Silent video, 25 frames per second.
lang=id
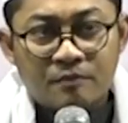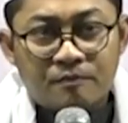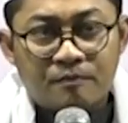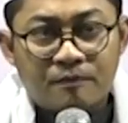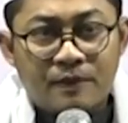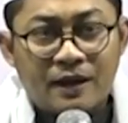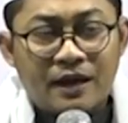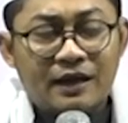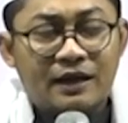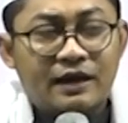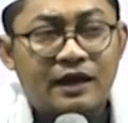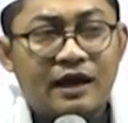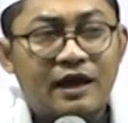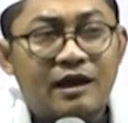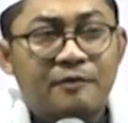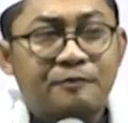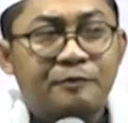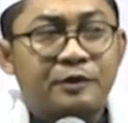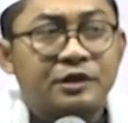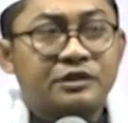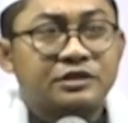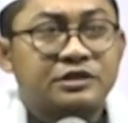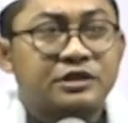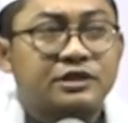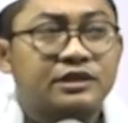para
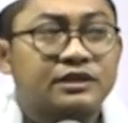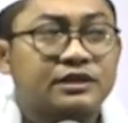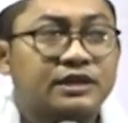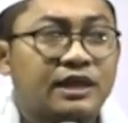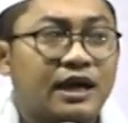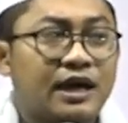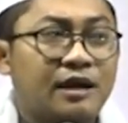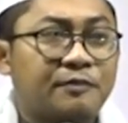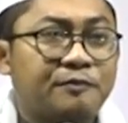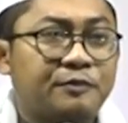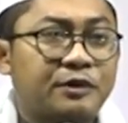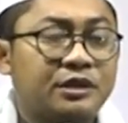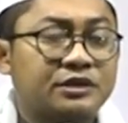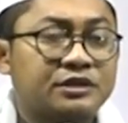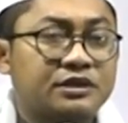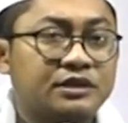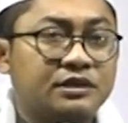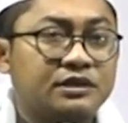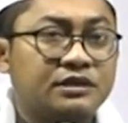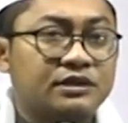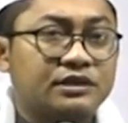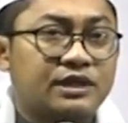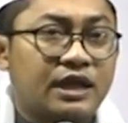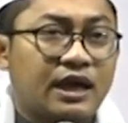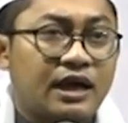
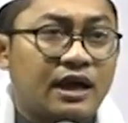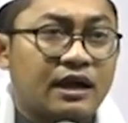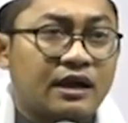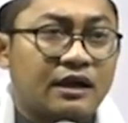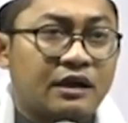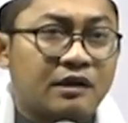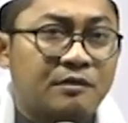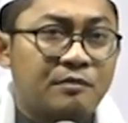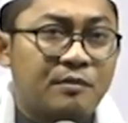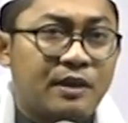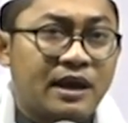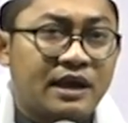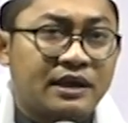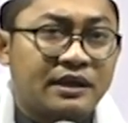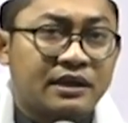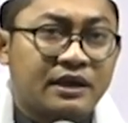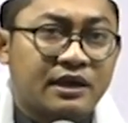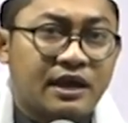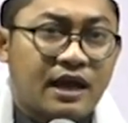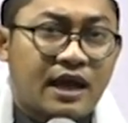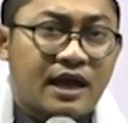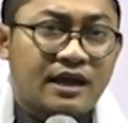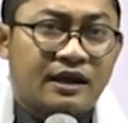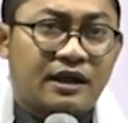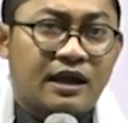pecinta-pecinta
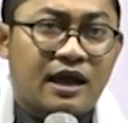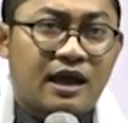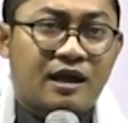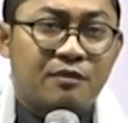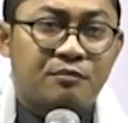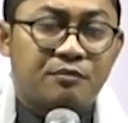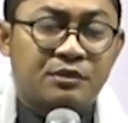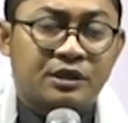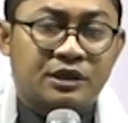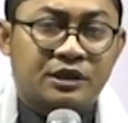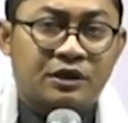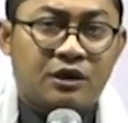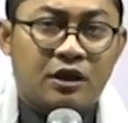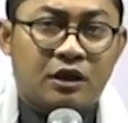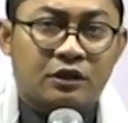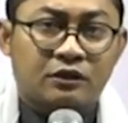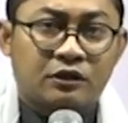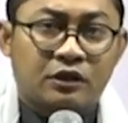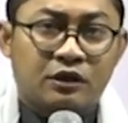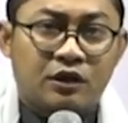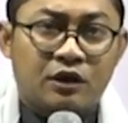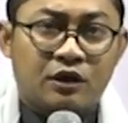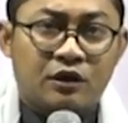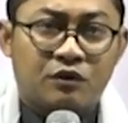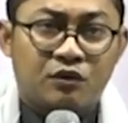kebaikan amin
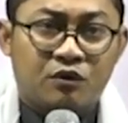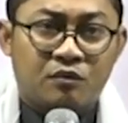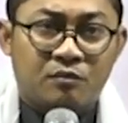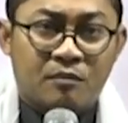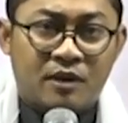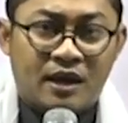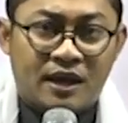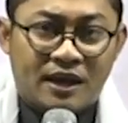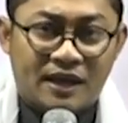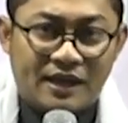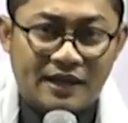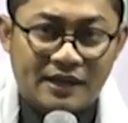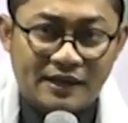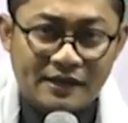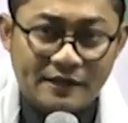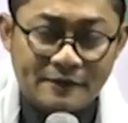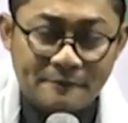Allahumma